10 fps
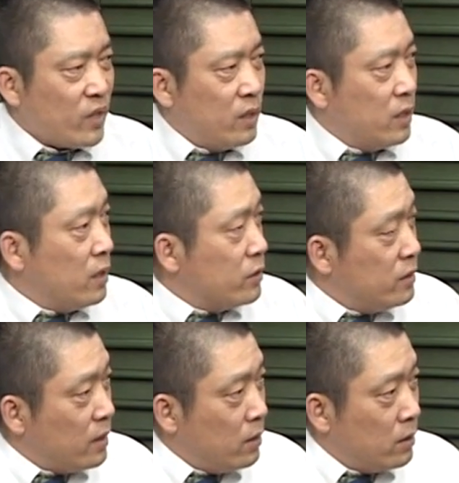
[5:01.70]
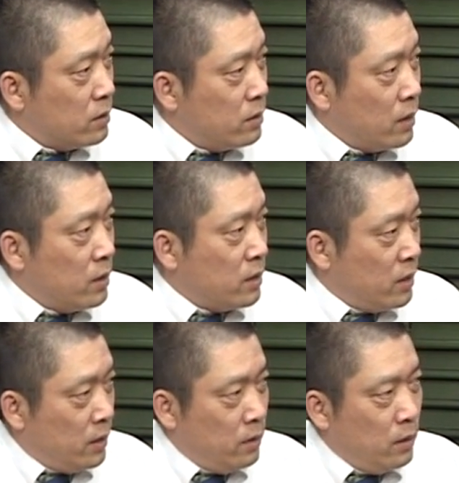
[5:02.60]
你看事件的这个
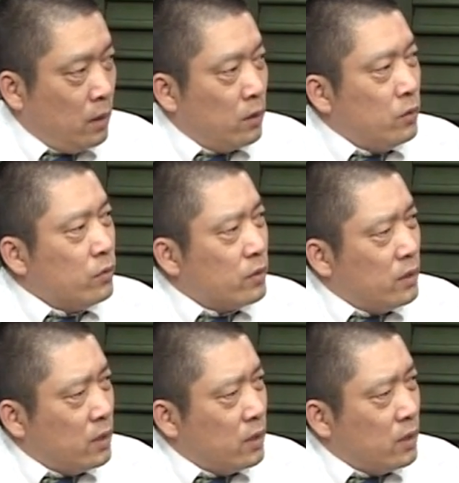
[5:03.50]
起因就是一